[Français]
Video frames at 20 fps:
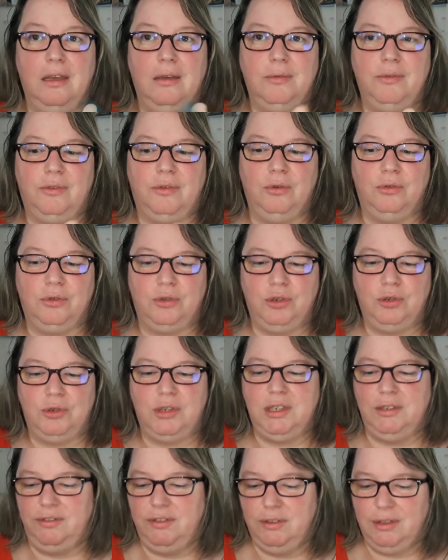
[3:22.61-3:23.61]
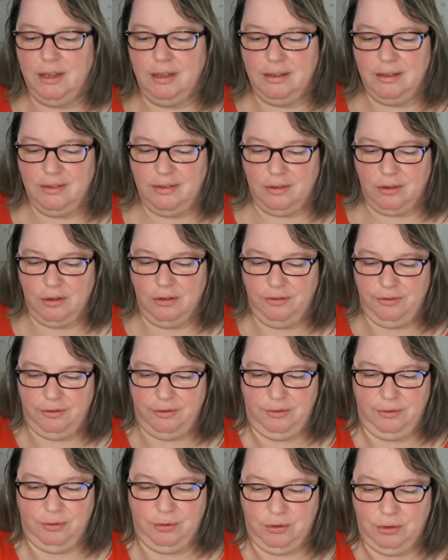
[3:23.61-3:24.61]
Parce que l'autre jour, j'ai fait une
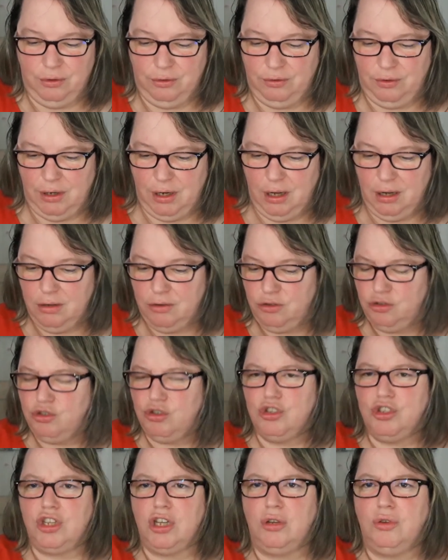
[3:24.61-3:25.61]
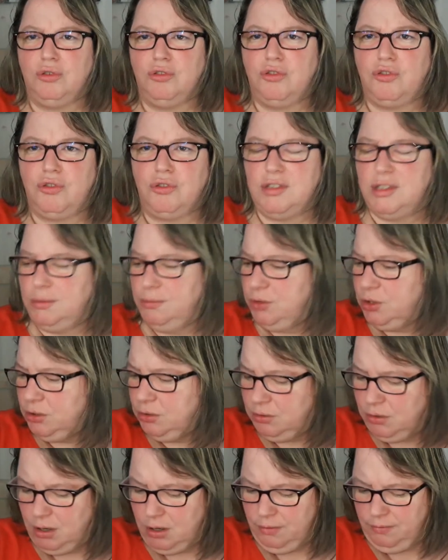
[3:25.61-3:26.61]
catastrophe. Donc euh, voilà, c'était 50 centimes, je
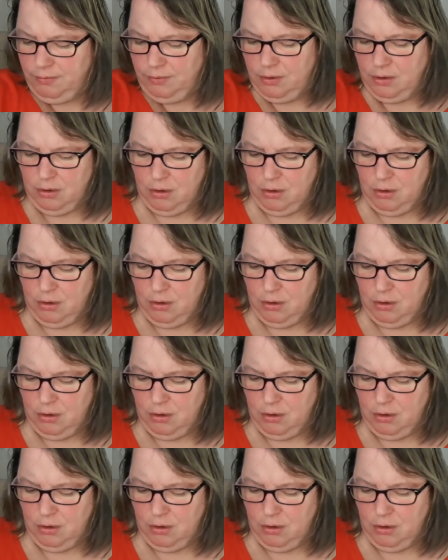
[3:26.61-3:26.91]
crois.